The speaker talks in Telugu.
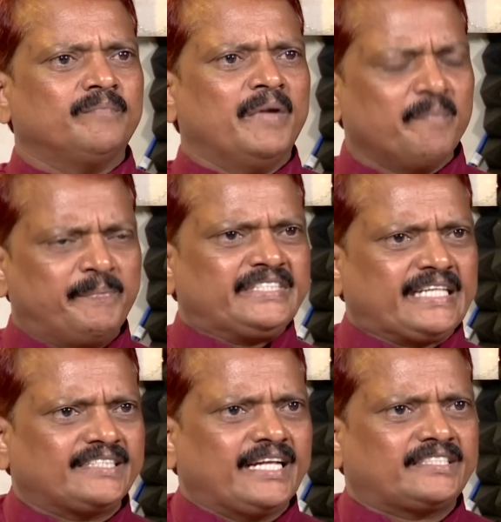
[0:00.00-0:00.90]
మేము
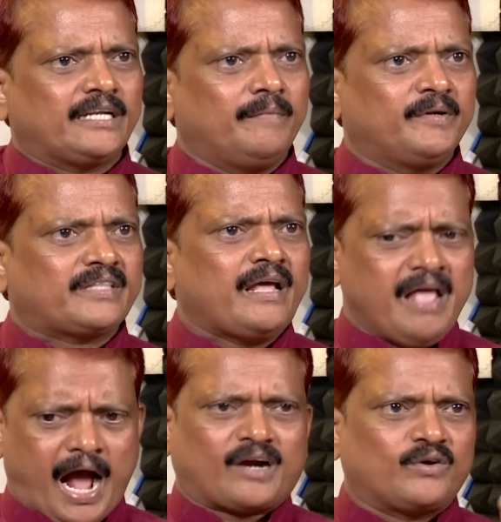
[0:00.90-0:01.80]
బీసీఎస్సీ ఎస్టీలో e, మిడితే
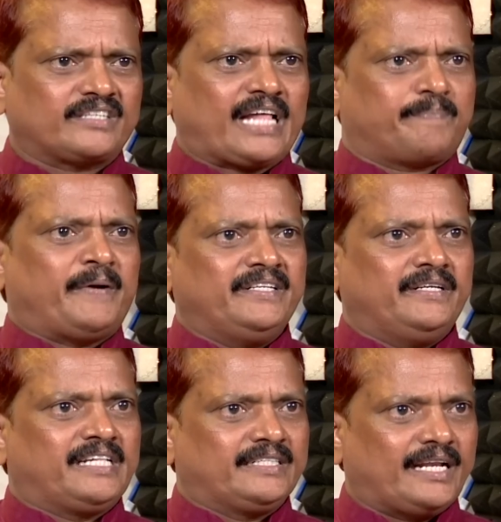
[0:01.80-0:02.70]
అక్కడ ఉన్న సర్పంచ్
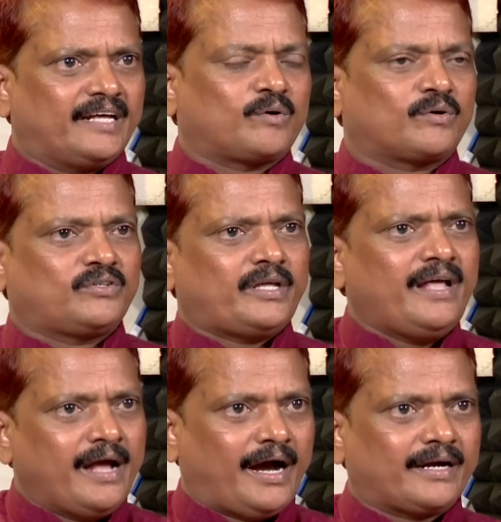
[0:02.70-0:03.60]
సీసీలు ఏర్కొని వస్తే
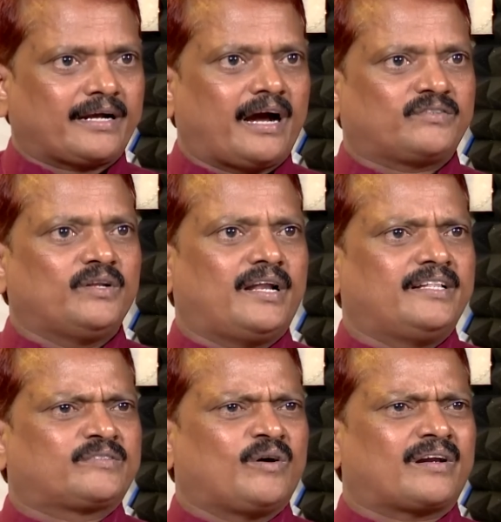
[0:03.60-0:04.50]
అక్కడ ఖర్చులు ఎలా
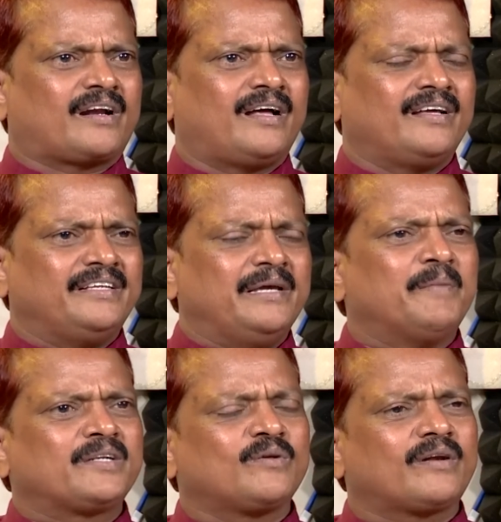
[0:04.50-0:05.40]
తీసుకోవాలరా ఏం
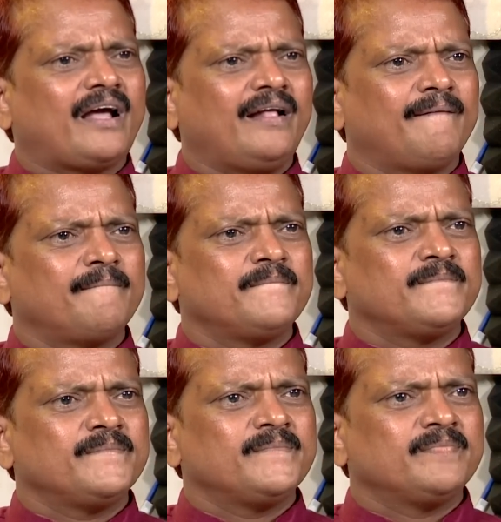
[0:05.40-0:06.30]
మనుషులరా
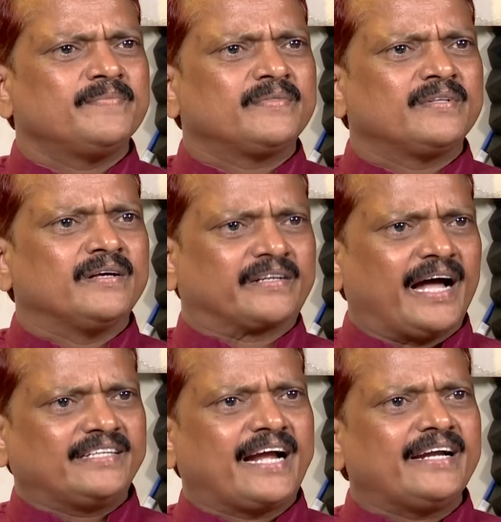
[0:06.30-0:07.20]

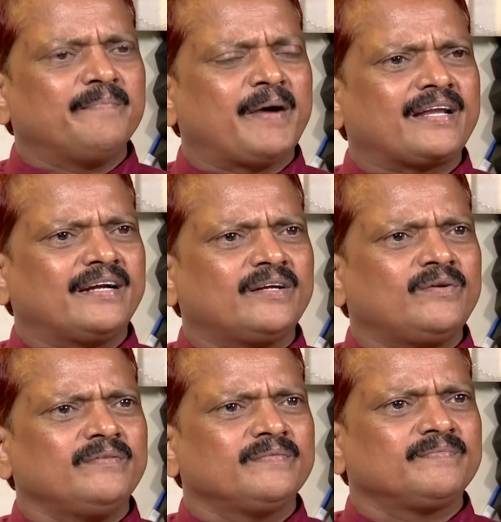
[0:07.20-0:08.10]
రాజుగాడు ఏం
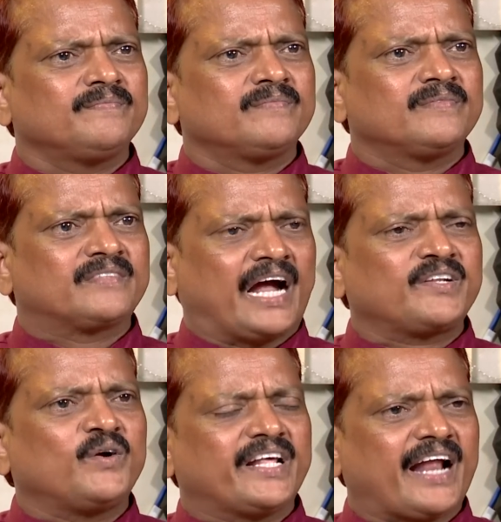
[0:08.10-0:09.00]
మాట్లాడతాడు
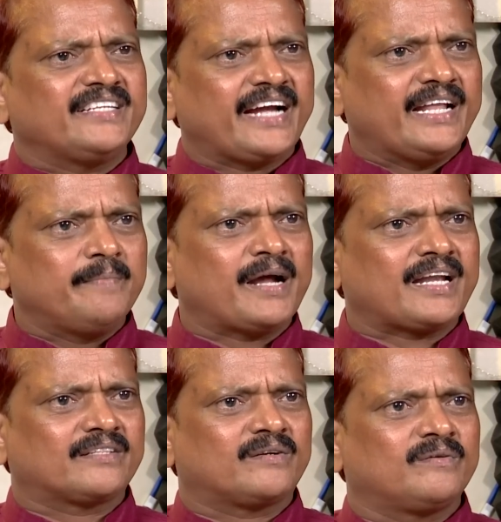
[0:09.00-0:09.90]
తాటికొండ రాజుగాడు ఏం
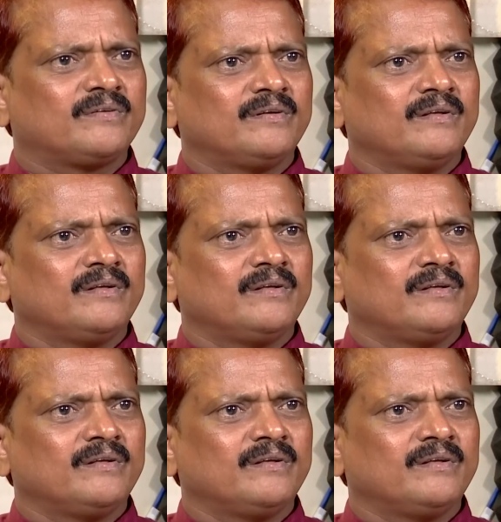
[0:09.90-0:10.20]
మాట్లాడతాడు